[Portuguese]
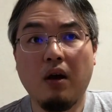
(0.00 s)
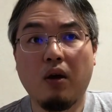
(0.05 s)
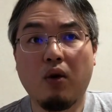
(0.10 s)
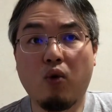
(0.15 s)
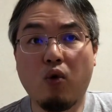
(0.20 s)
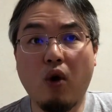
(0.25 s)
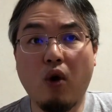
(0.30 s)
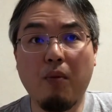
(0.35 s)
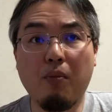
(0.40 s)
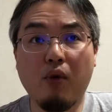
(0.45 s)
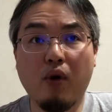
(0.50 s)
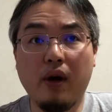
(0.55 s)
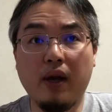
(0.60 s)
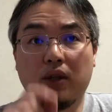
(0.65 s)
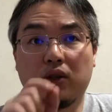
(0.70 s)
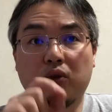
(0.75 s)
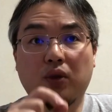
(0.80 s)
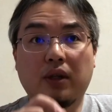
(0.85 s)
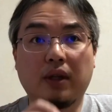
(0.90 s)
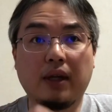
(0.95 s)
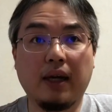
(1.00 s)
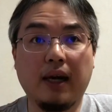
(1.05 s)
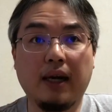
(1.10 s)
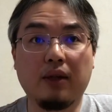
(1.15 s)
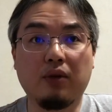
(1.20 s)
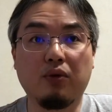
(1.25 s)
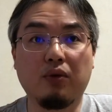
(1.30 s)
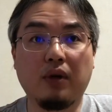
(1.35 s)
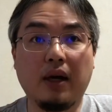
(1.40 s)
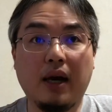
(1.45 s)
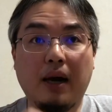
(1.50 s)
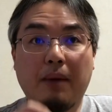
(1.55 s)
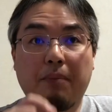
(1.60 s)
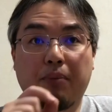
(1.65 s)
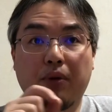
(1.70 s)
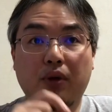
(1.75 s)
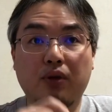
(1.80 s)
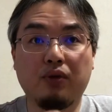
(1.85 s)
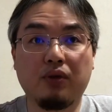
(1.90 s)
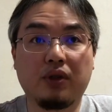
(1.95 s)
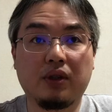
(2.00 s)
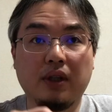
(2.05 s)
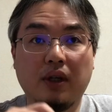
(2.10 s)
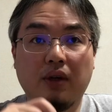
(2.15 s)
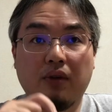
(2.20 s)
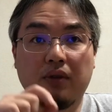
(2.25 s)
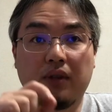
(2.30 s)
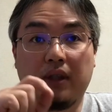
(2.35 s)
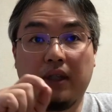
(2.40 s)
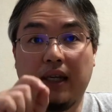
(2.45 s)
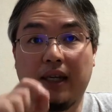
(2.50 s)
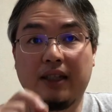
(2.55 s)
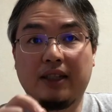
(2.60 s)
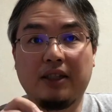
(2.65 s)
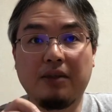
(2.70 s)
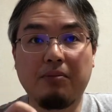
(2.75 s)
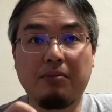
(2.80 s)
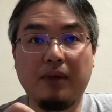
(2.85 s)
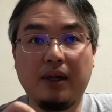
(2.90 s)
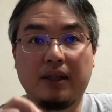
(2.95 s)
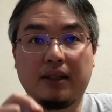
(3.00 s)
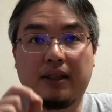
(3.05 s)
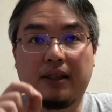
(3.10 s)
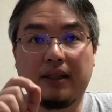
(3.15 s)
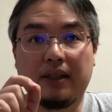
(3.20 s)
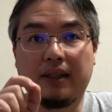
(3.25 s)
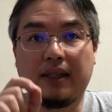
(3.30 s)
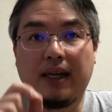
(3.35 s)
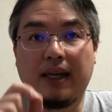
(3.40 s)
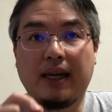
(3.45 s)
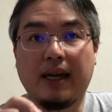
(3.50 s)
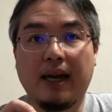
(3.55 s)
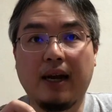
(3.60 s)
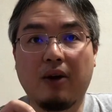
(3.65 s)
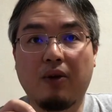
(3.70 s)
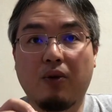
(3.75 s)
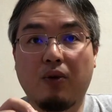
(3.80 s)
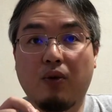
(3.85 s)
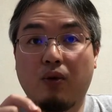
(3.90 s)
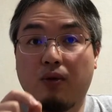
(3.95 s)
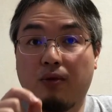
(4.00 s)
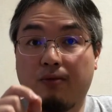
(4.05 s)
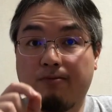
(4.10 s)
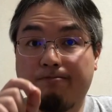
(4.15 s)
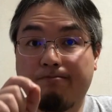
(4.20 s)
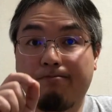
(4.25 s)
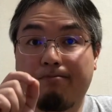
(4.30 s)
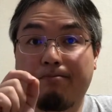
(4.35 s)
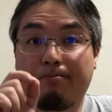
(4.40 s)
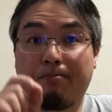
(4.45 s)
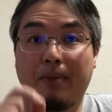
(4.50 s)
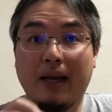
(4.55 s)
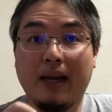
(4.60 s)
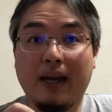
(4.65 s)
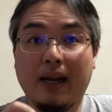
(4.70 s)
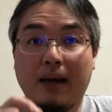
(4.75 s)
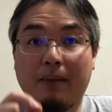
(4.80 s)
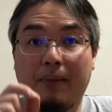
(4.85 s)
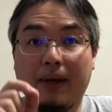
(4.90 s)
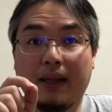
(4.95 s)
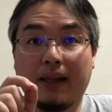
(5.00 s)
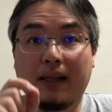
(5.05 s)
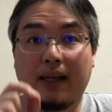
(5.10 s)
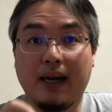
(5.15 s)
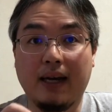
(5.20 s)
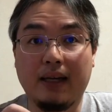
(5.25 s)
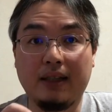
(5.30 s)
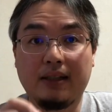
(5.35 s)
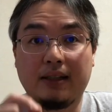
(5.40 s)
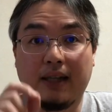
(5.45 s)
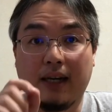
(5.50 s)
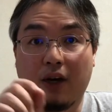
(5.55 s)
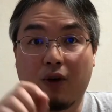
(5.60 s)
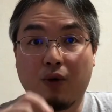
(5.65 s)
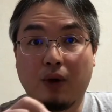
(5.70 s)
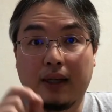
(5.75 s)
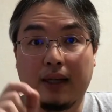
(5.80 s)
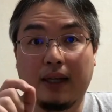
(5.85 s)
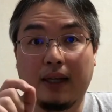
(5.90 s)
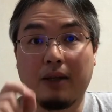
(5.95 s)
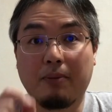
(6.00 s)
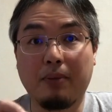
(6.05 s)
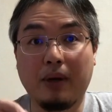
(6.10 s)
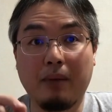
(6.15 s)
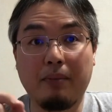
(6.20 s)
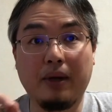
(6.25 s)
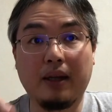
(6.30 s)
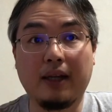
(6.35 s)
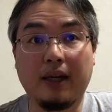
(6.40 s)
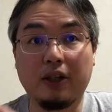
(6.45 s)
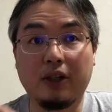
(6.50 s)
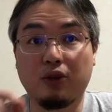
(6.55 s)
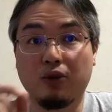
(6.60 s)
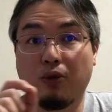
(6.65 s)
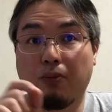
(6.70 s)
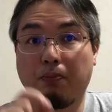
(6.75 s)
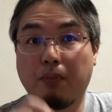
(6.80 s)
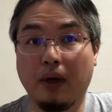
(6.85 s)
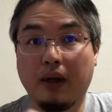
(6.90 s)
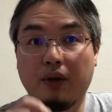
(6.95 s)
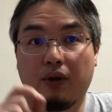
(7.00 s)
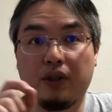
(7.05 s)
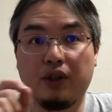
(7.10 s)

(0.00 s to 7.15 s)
Como resultado, a produção deste mês será pela metade, será cortada pela metade do plano